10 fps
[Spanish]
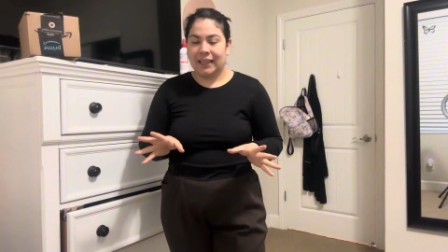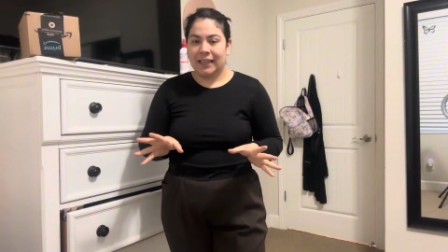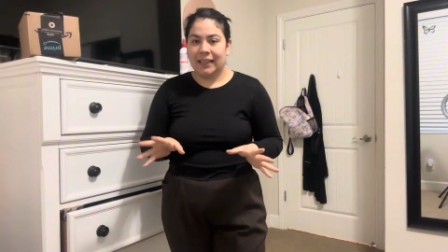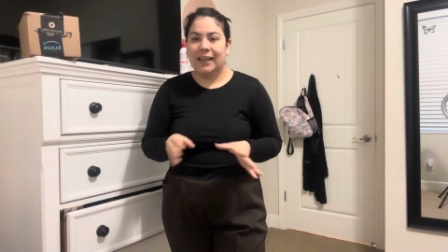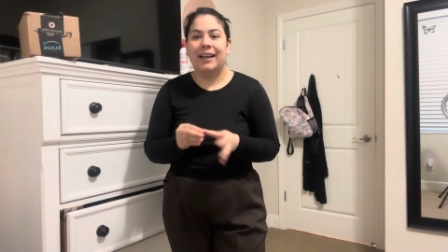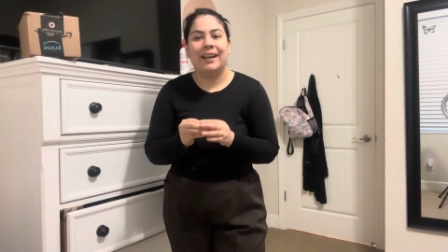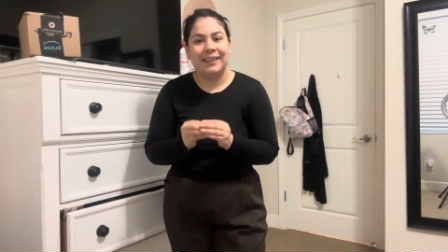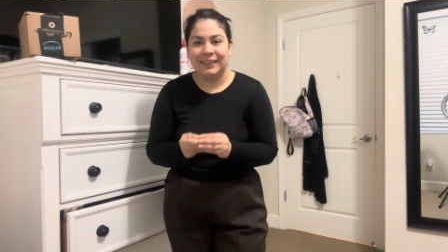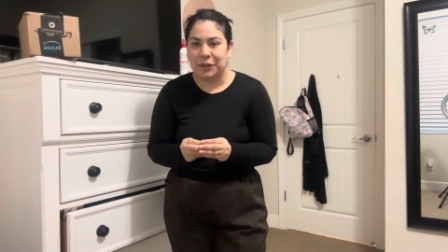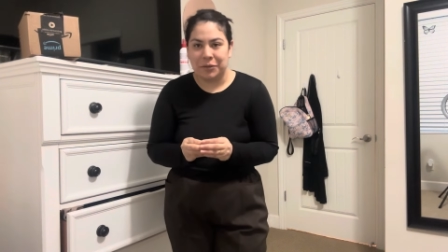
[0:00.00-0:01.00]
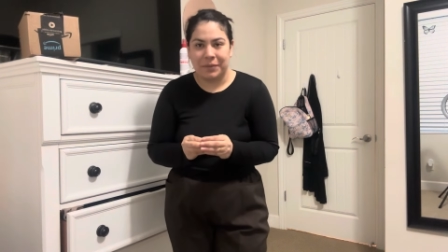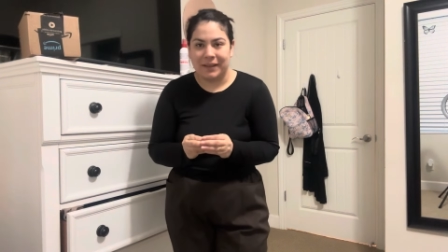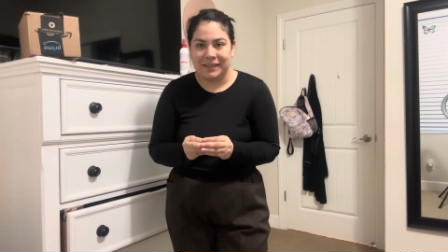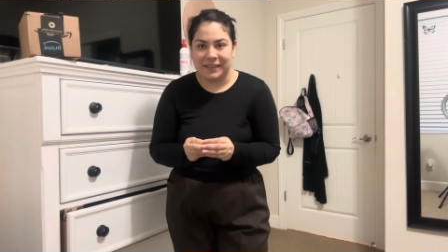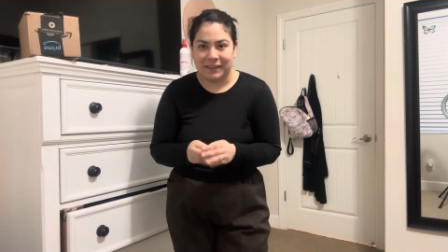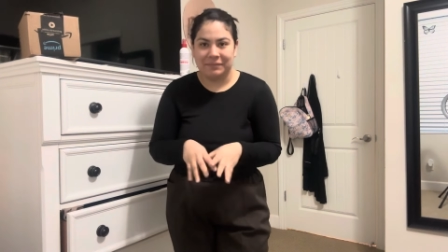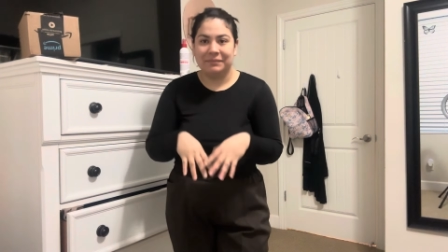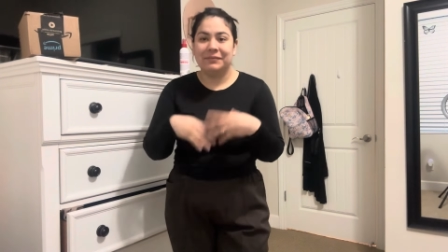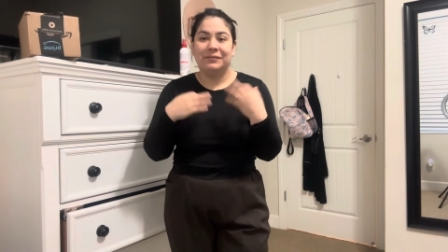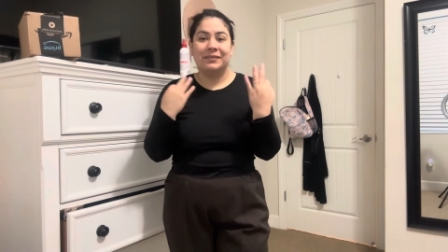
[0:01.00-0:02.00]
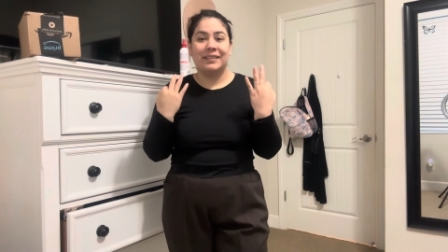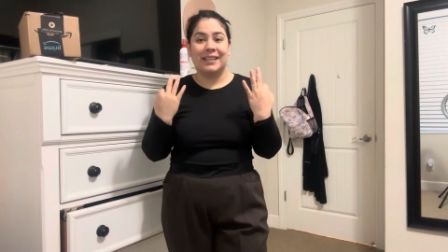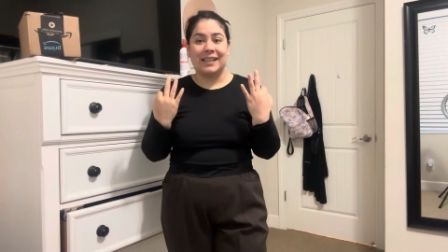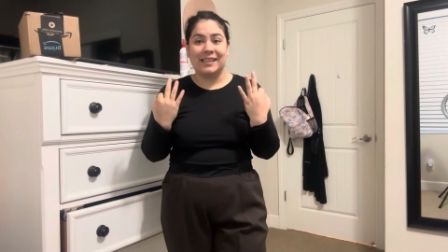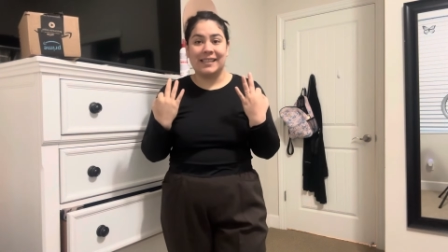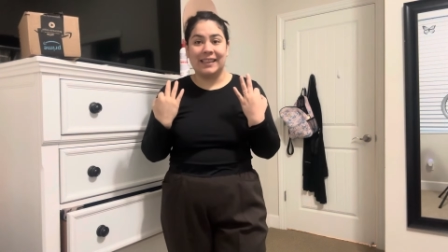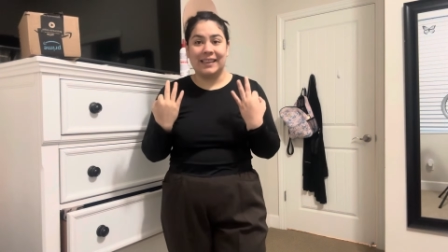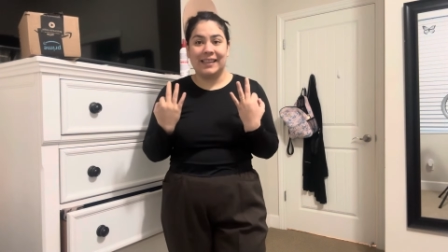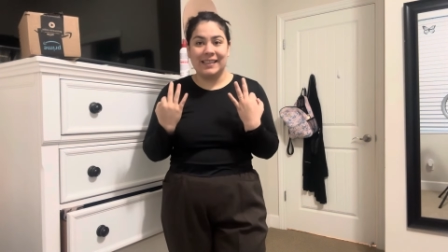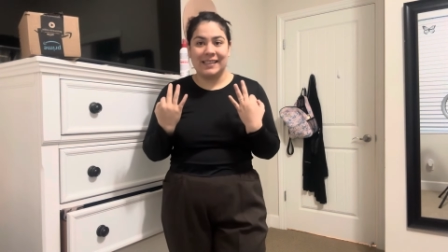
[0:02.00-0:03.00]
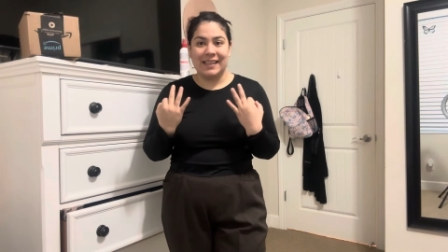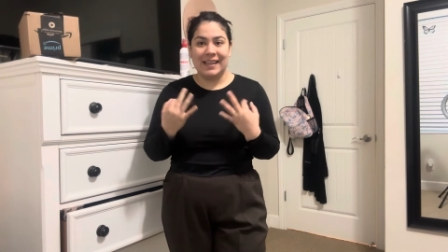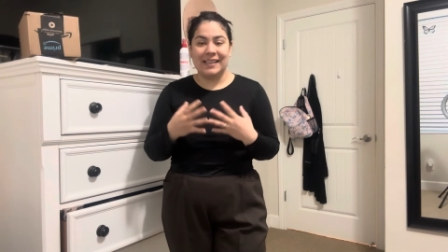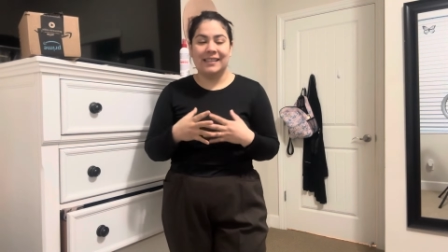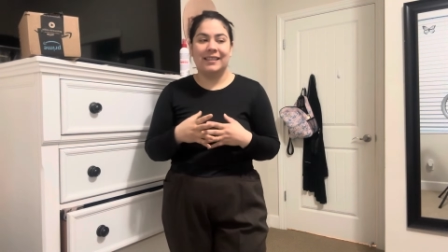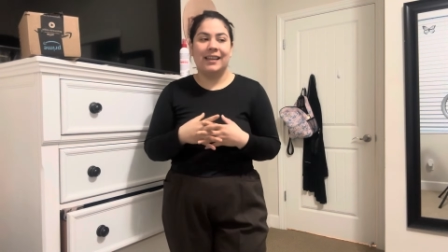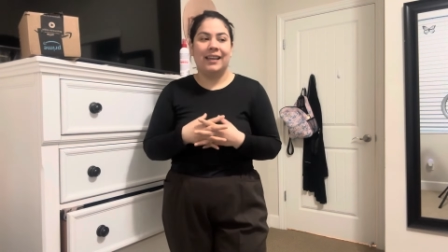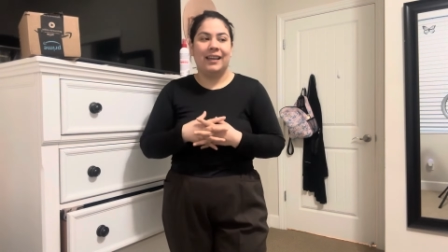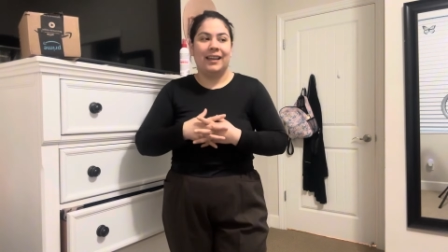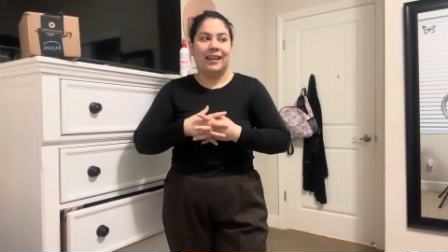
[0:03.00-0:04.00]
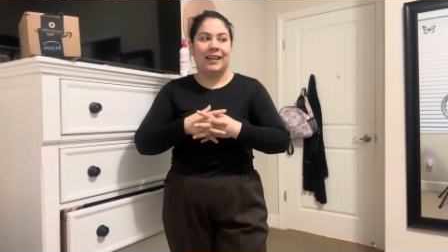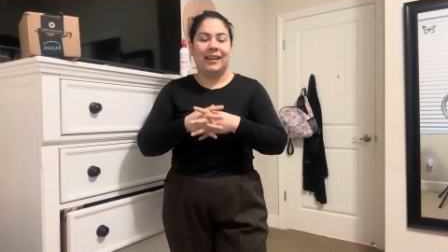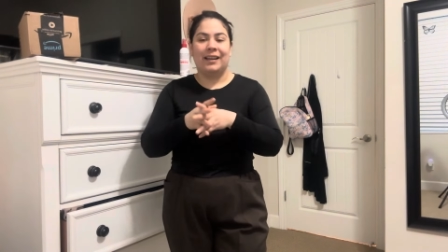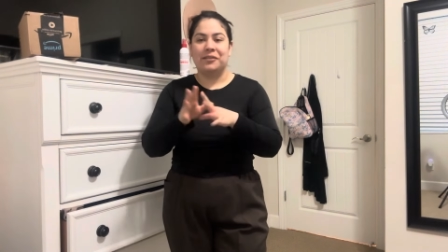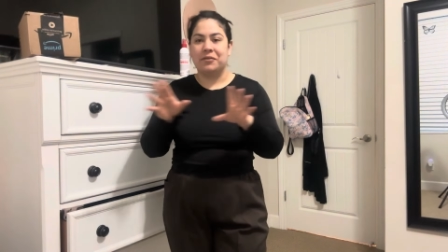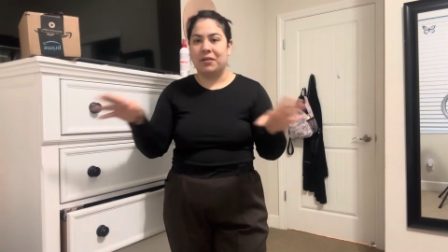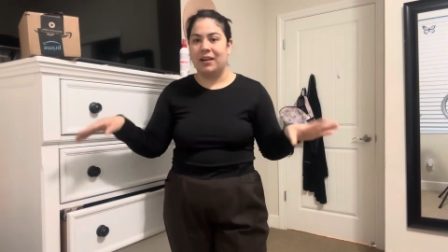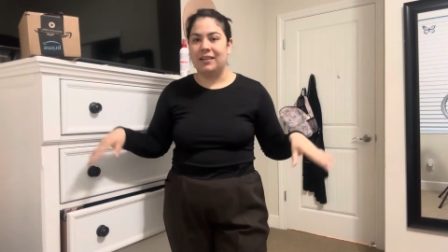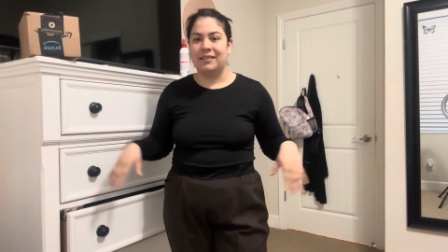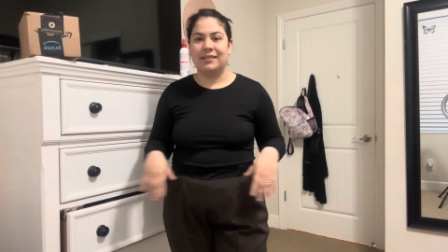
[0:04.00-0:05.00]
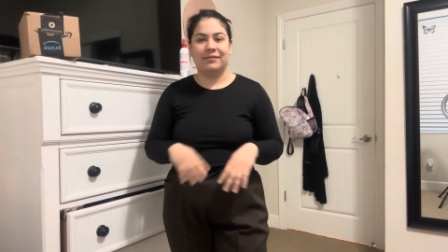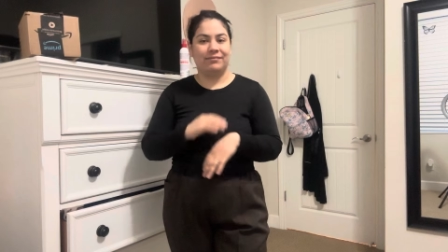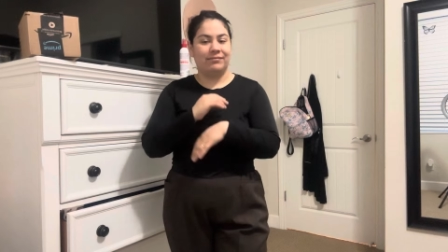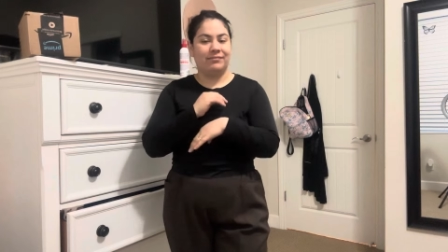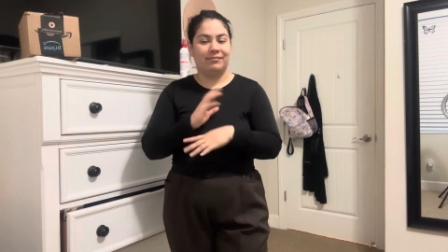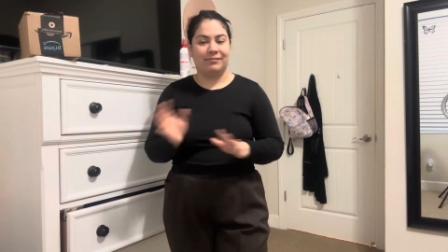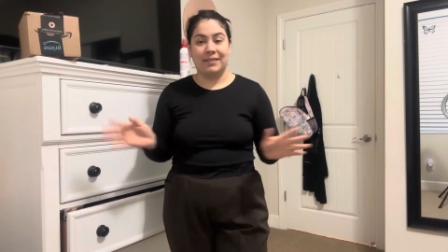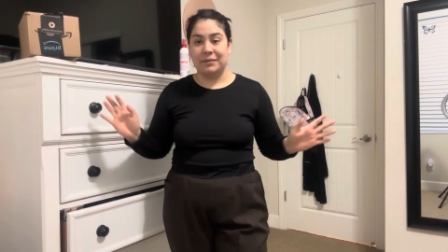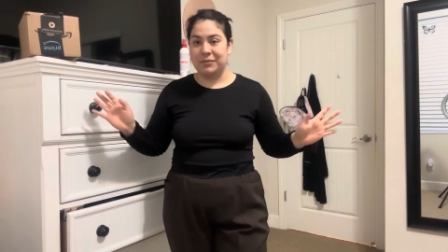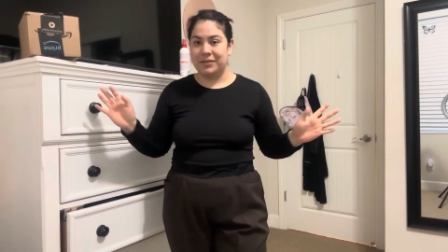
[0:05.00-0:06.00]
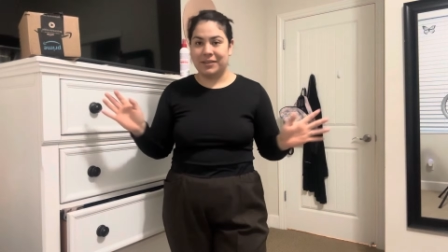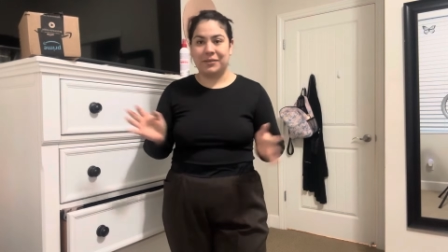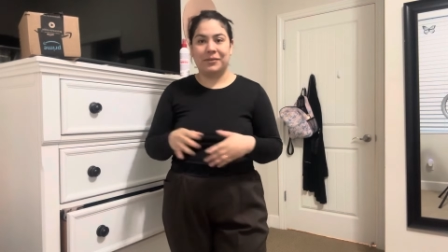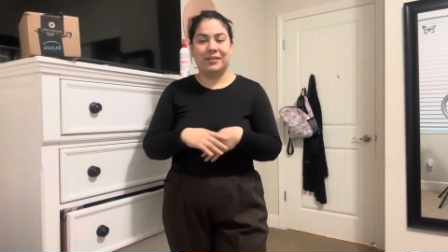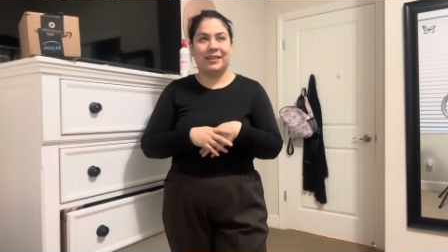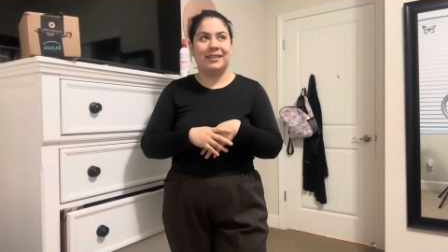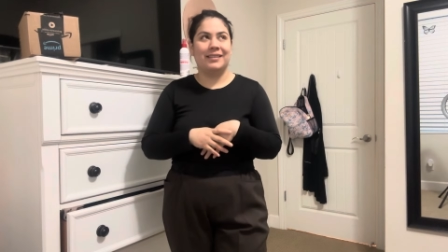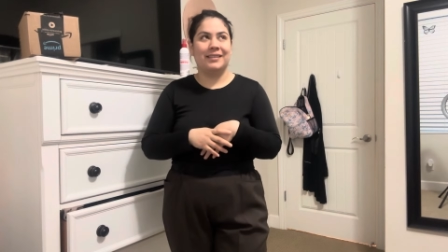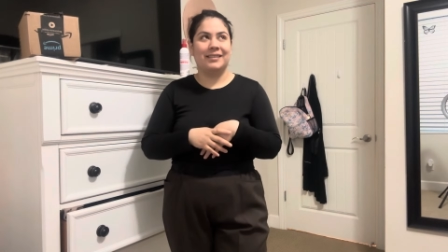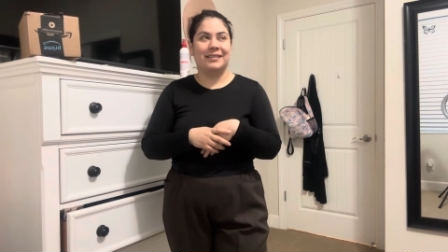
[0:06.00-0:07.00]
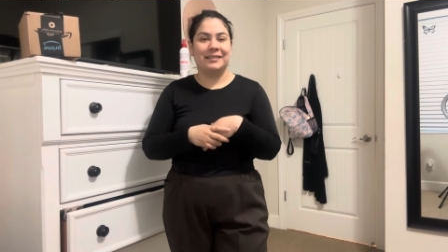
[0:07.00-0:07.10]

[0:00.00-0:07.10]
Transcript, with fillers: Ah, tengo pereza. Descansé tres días en los cuales hice muchas cosas.